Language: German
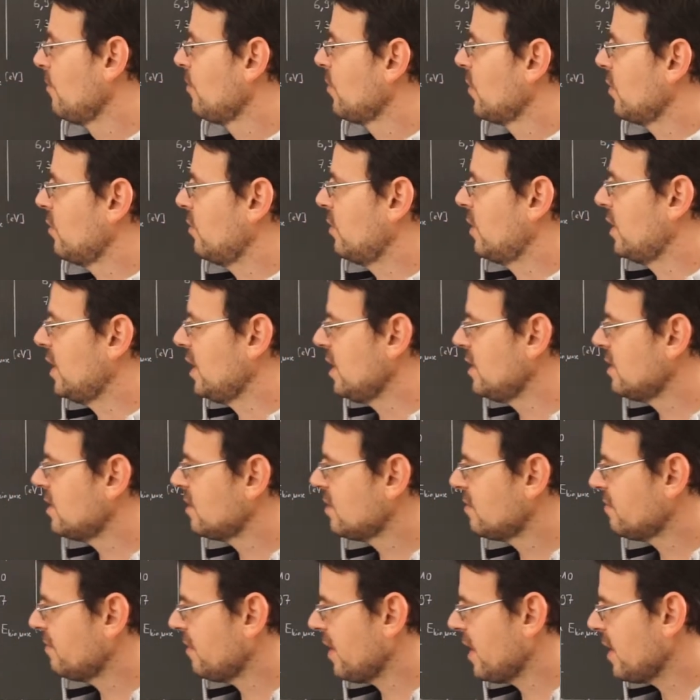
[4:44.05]
Und dieses
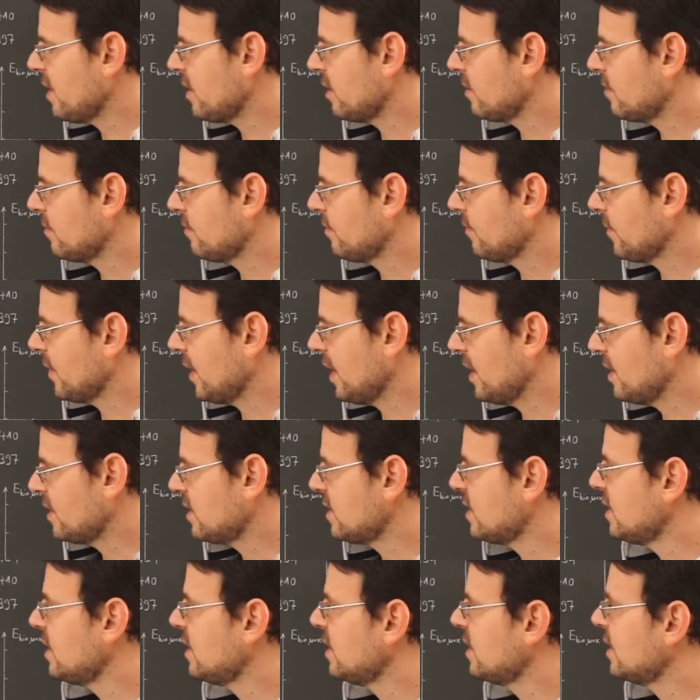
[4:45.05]
Feld
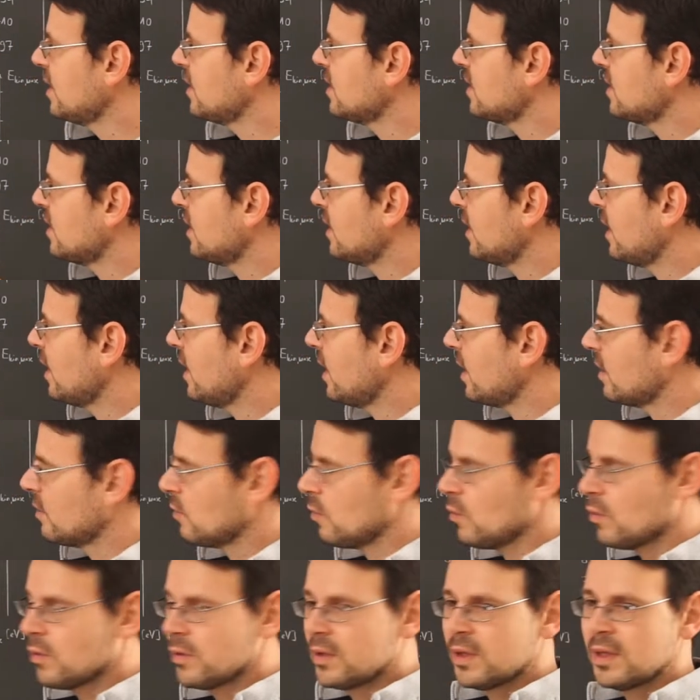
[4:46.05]
entzieht jetzt den
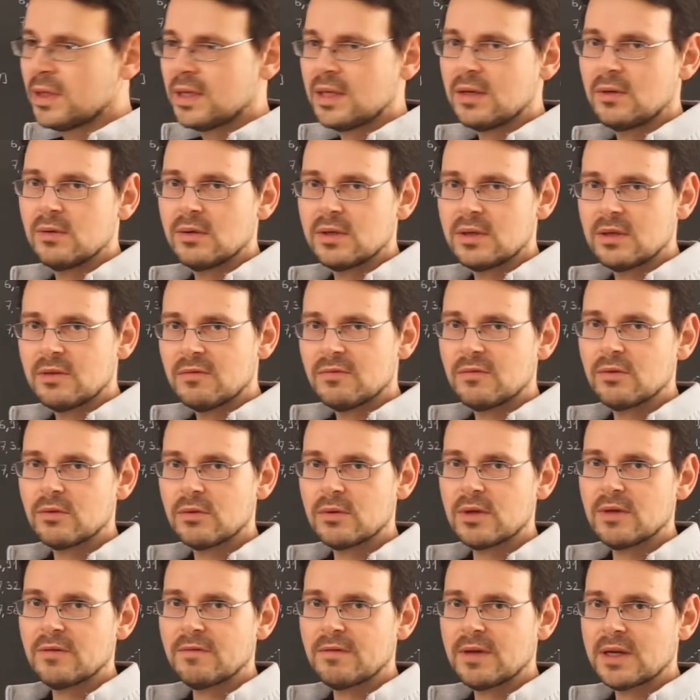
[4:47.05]
Elektronen, die durch den
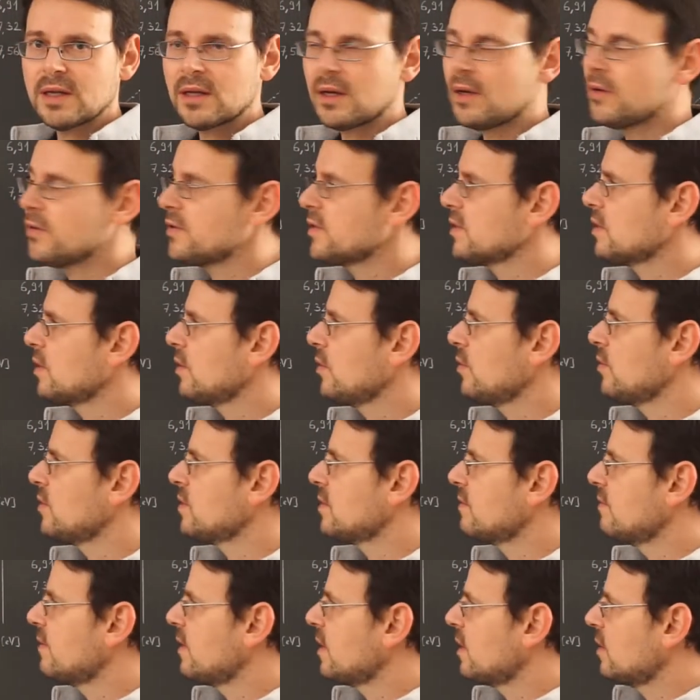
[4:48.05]
Fotoeffekt ausgelöst
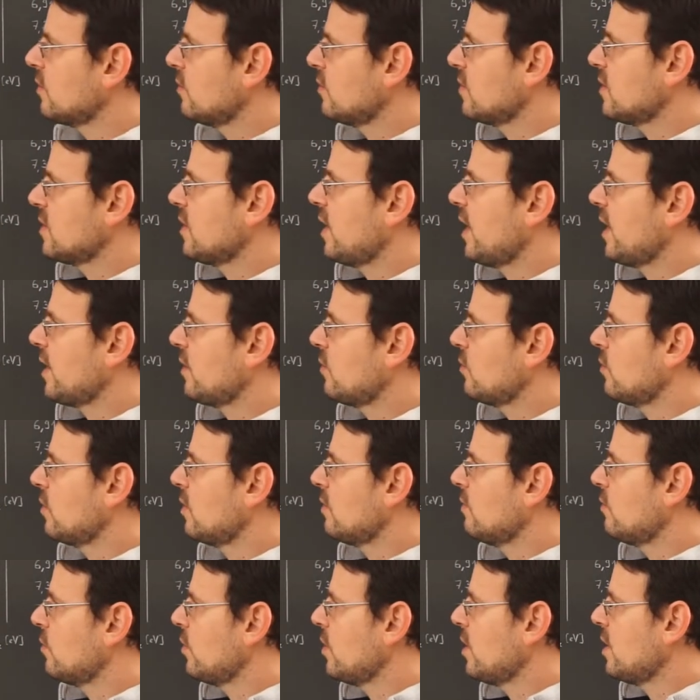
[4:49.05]
werden und zur Anode
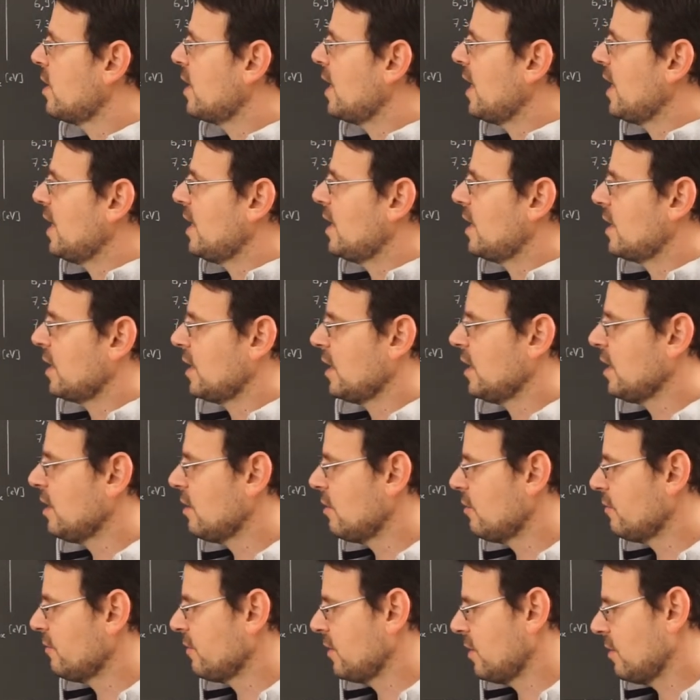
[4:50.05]
wollen, Energie
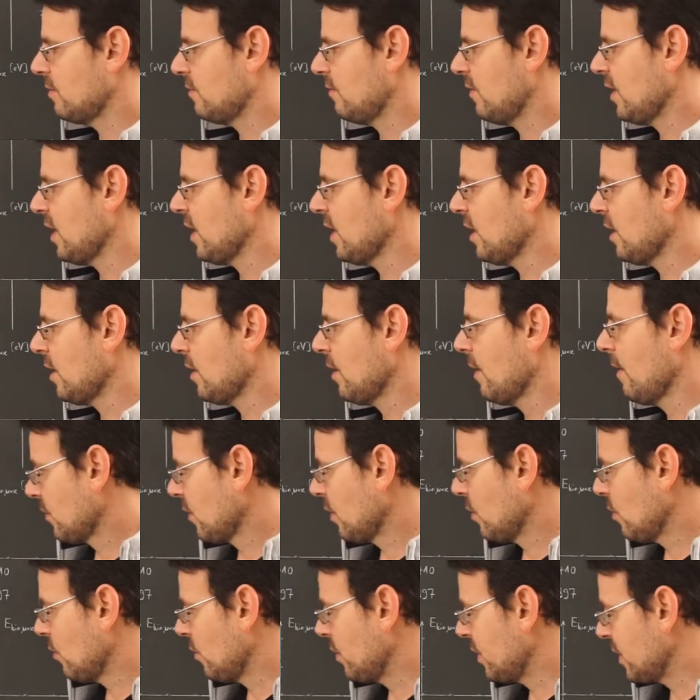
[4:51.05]
auf ihrem Weg.
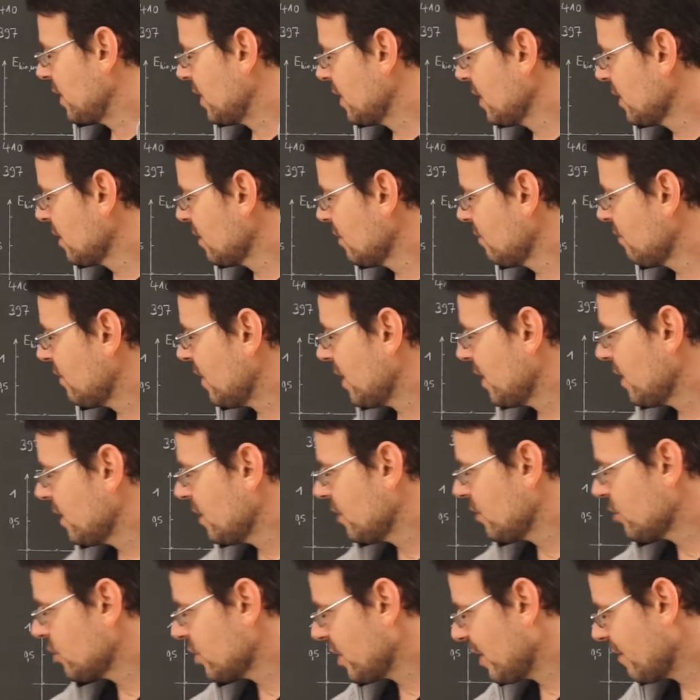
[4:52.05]
Und irgendwann
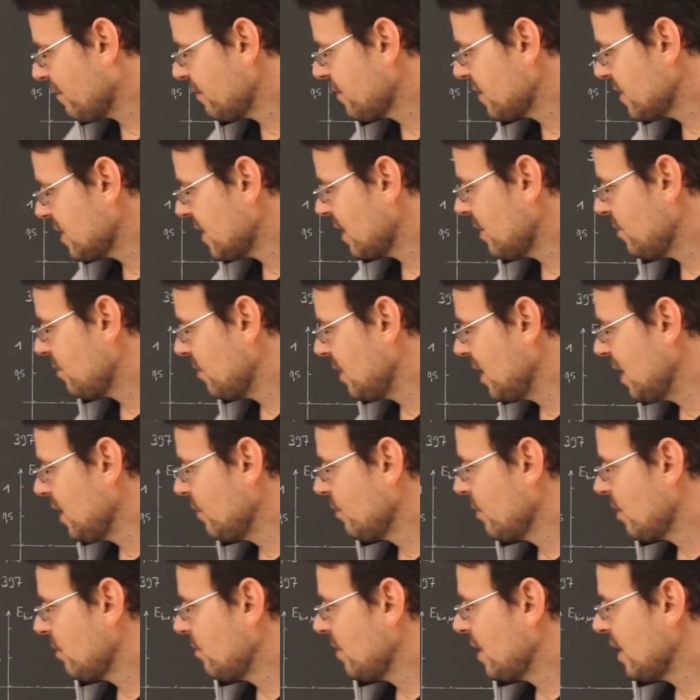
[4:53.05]
schaffen es eben nicht
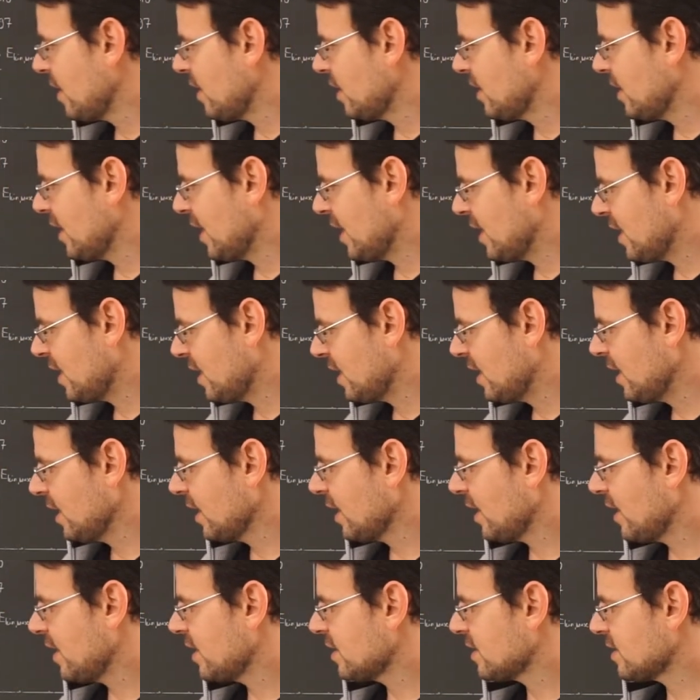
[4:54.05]
mal mehr die
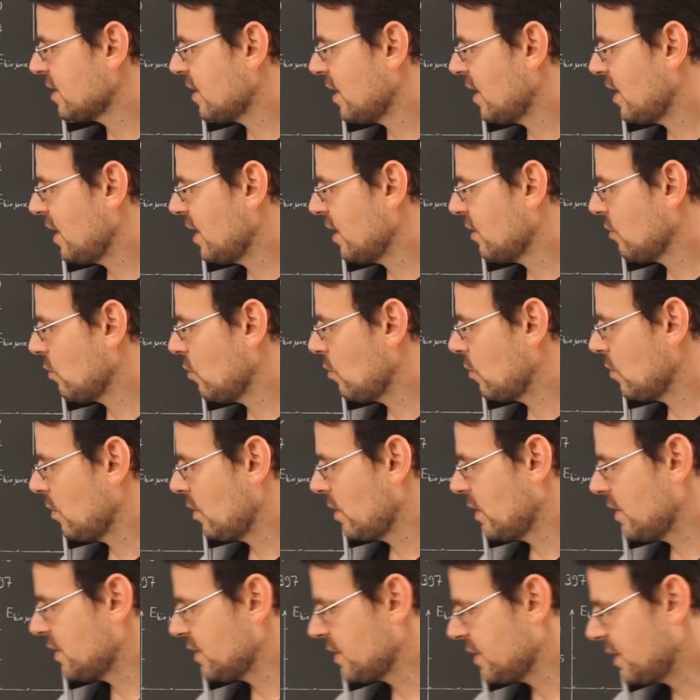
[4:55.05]
energiereichsten Elektronen,
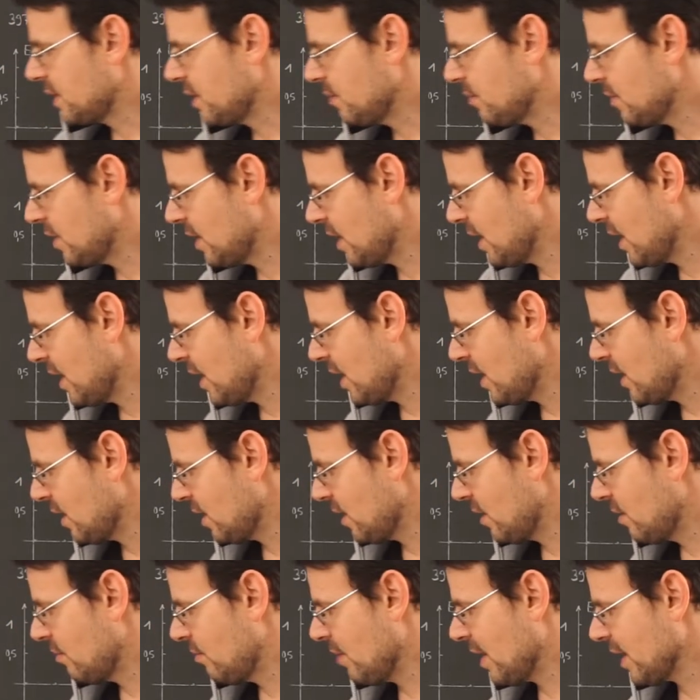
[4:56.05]
also die mit
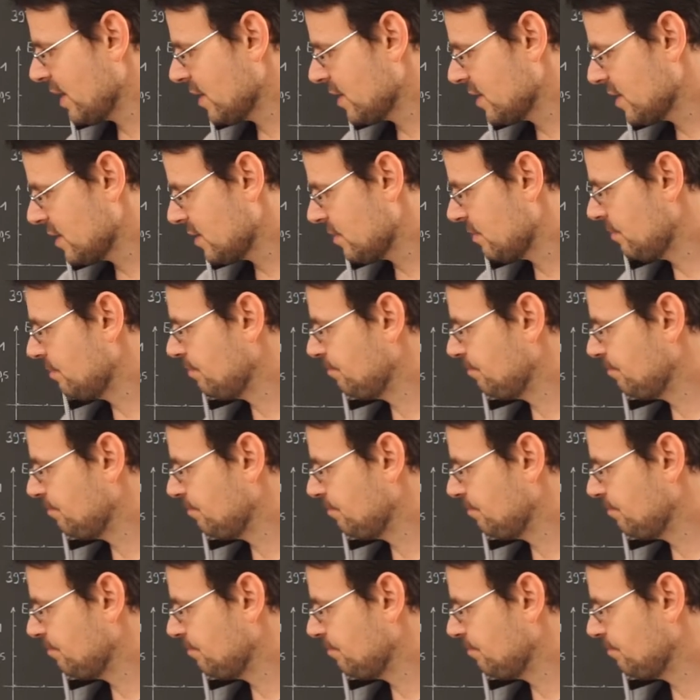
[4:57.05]
E-Kin Max,